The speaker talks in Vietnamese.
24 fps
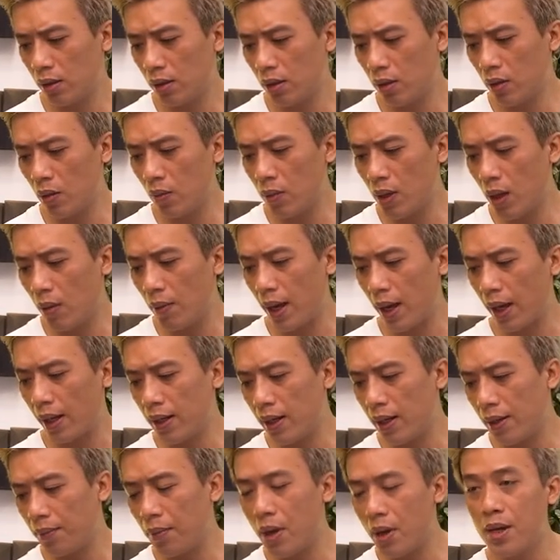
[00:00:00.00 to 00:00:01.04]
nó cũng không hẳn
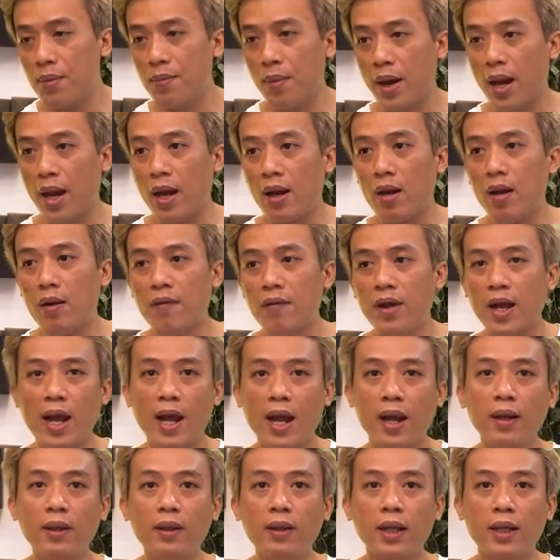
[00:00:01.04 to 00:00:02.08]
là mới mẻ đối với
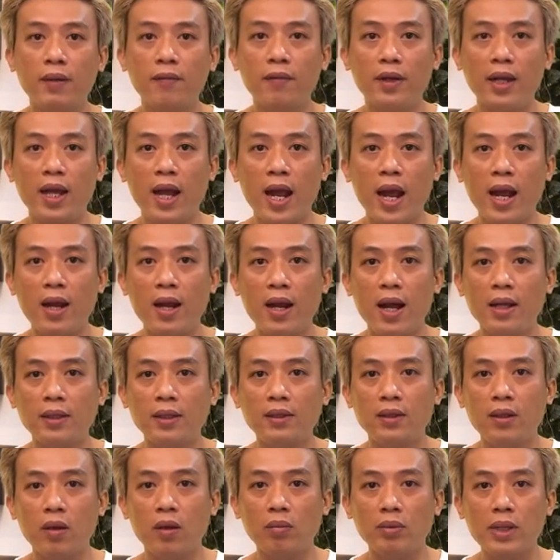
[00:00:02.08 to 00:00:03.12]
hãng, tại vì hãng đã
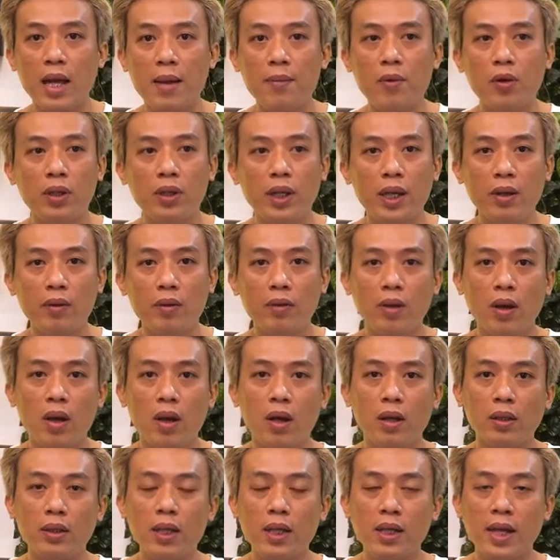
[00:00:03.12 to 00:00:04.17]
sử dụng 8 hot cue
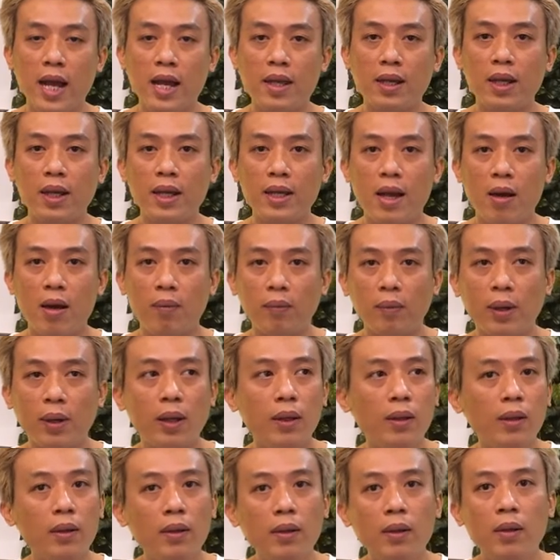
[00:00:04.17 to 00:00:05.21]
cho tất cả những cái dòng
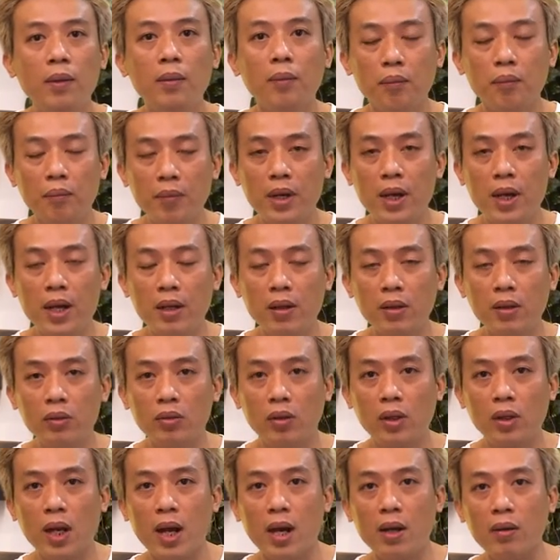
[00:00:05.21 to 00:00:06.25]
MIDI
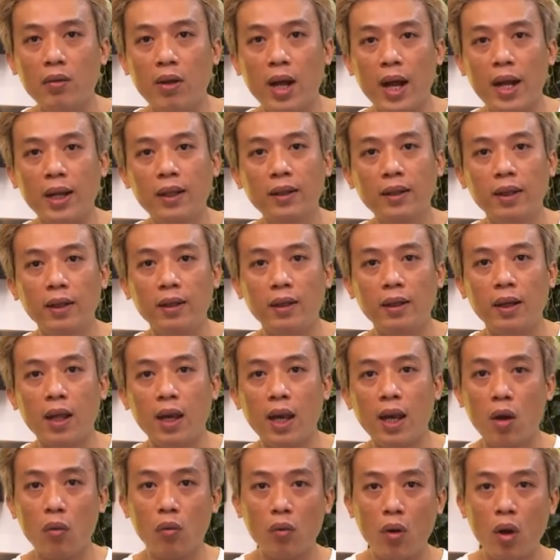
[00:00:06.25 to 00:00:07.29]
controller của hãng từ
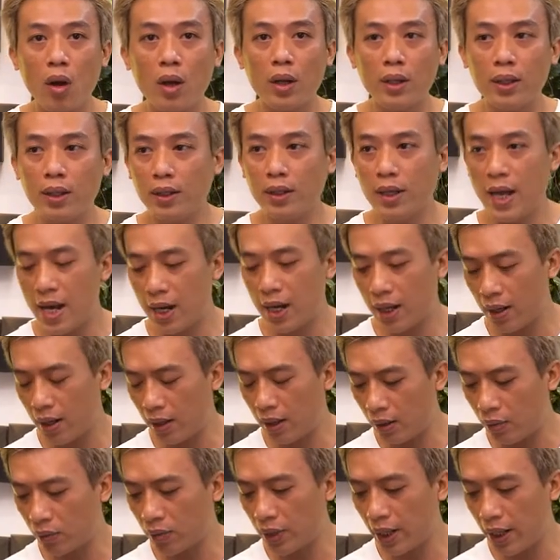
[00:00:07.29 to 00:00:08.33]
lâu rồi, nhưng đây là
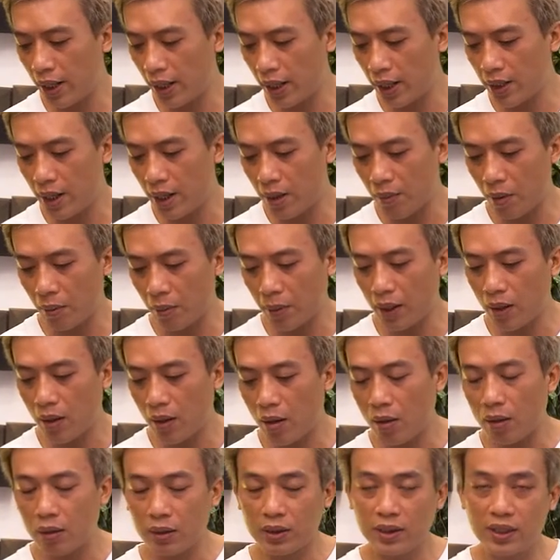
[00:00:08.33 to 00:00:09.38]
lần đầu tiên ở trên một cái
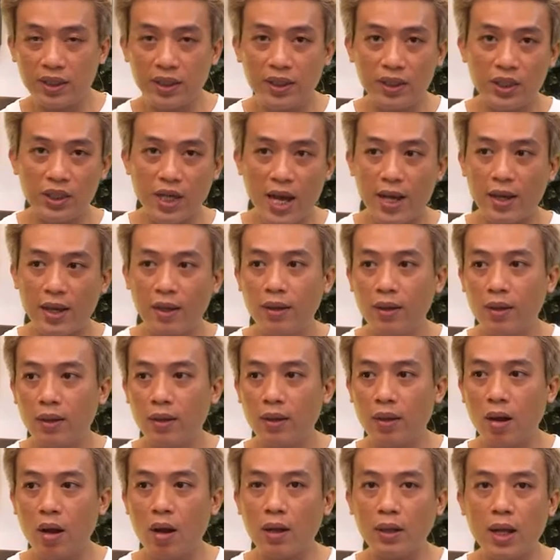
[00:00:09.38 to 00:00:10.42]
con CDJ
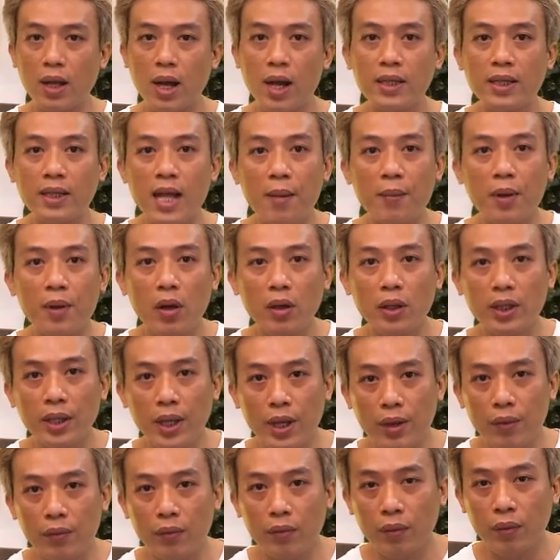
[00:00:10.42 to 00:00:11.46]
có tới 8 hot
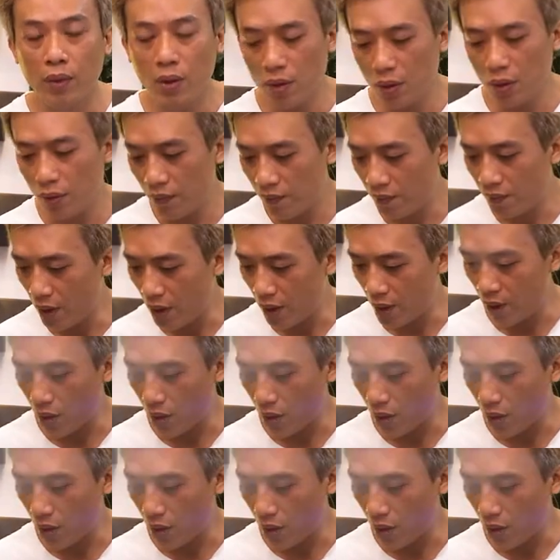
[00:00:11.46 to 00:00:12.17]
cue và